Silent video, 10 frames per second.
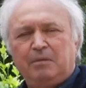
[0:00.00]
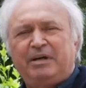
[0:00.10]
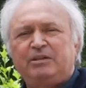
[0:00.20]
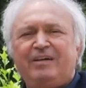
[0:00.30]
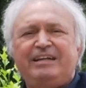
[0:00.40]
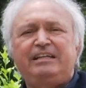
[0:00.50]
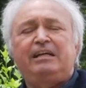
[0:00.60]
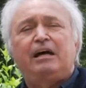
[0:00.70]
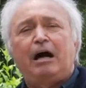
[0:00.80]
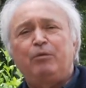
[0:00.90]
Padovani
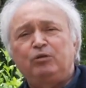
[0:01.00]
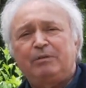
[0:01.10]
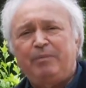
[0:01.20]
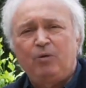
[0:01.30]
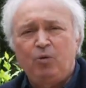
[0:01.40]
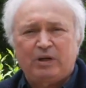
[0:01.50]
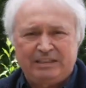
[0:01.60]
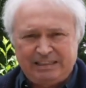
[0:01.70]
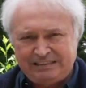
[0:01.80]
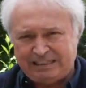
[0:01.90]
ha molta paura
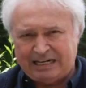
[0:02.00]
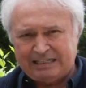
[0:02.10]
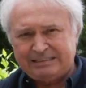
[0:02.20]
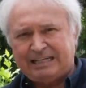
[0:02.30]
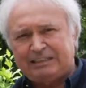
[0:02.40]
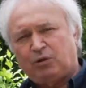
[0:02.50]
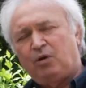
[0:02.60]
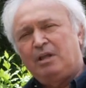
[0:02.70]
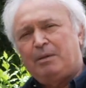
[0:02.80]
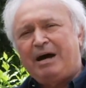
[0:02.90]
di essere arrestato,
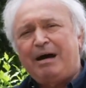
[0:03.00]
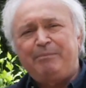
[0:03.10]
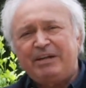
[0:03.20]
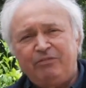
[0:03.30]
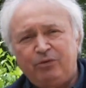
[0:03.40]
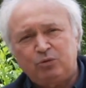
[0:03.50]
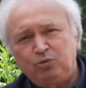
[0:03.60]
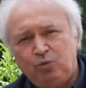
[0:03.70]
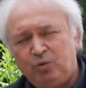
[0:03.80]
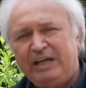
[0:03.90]
ma per
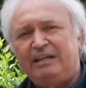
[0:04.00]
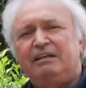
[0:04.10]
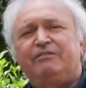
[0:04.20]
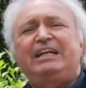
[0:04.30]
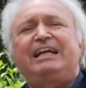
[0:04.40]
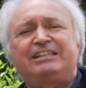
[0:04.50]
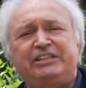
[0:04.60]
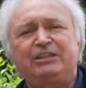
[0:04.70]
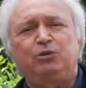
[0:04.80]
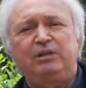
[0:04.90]
fortuna viene
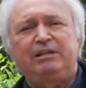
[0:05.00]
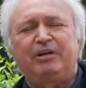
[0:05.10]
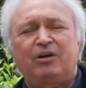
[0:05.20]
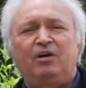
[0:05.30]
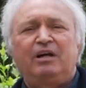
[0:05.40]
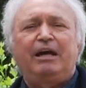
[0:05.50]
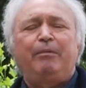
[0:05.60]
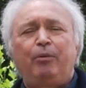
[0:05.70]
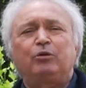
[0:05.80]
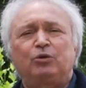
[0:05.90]
lasciato libero e
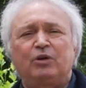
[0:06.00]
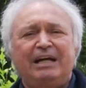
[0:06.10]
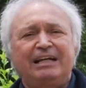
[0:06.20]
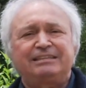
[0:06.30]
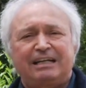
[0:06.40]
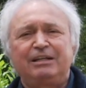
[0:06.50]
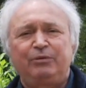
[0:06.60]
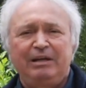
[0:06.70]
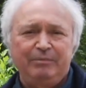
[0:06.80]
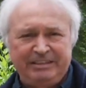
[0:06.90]
può tornare
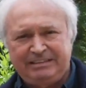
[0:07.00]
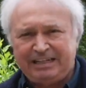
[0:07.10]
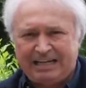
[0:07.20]
tranquillamente a